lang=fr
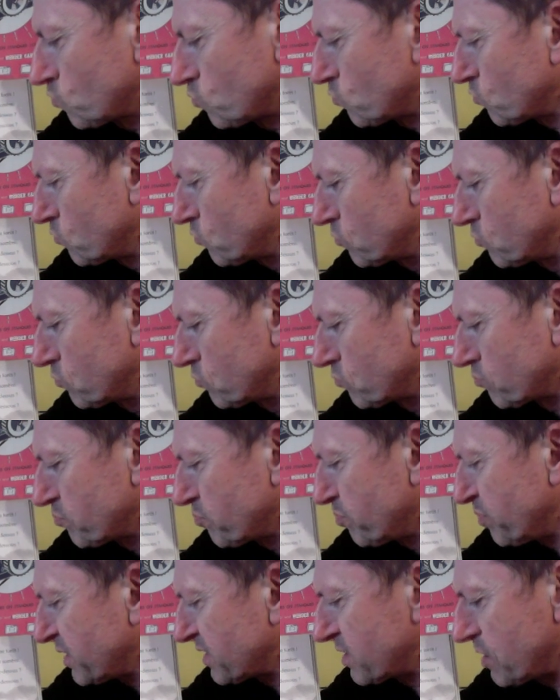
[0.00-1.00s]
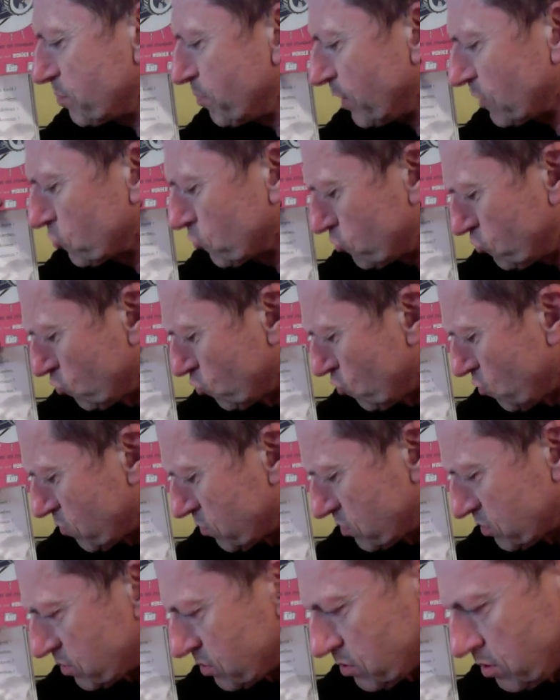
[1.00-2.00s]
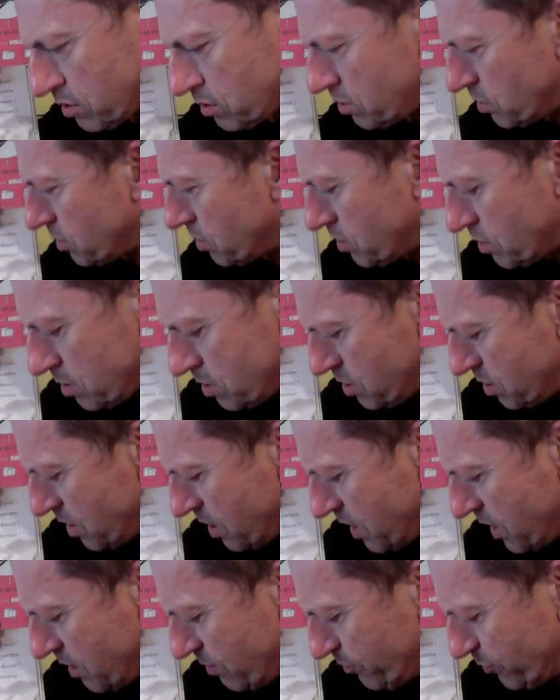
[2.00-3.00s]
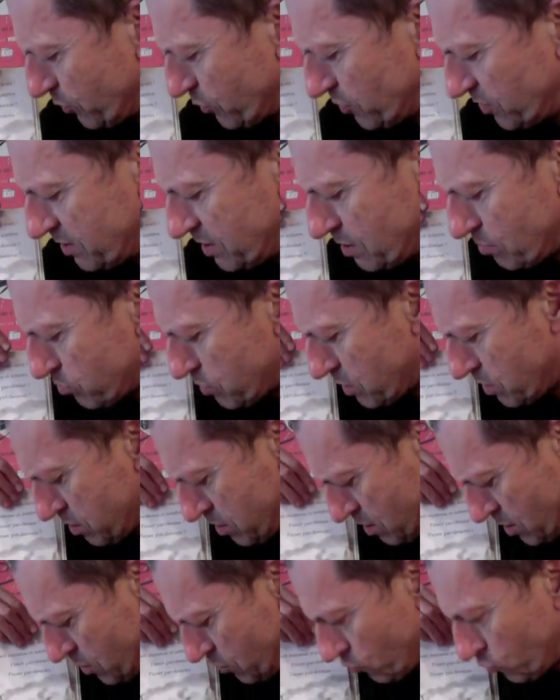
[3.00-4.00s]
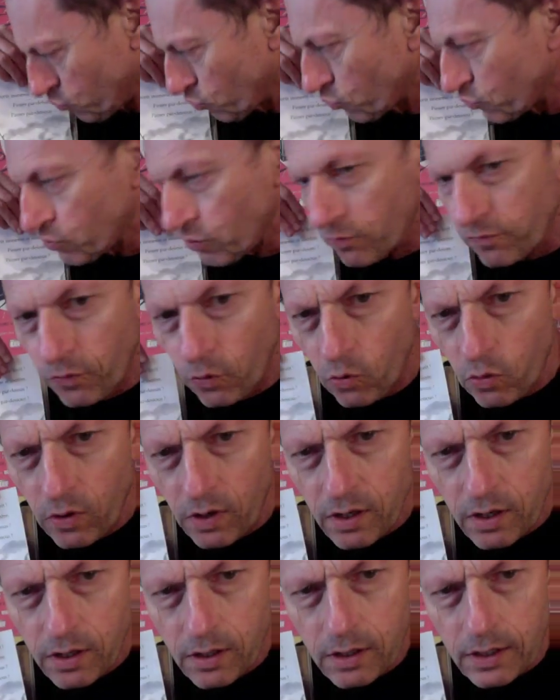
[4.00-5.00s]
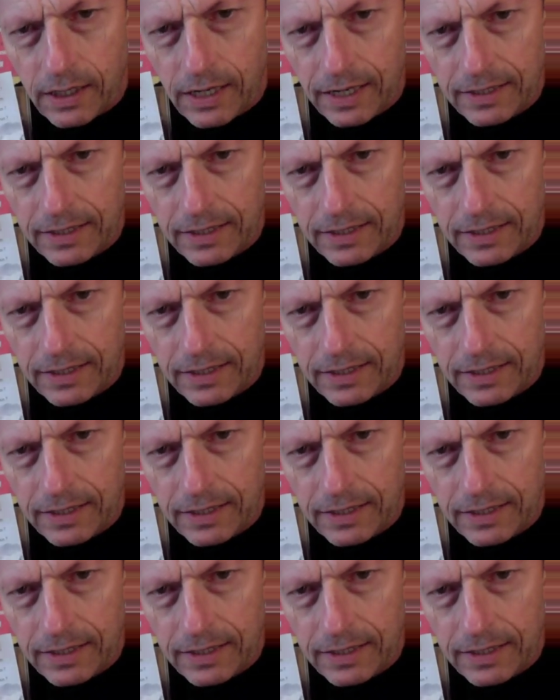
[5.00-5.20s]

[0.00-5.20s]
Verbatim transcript: hmm. Passer par-dessous Impossible. Nous devons la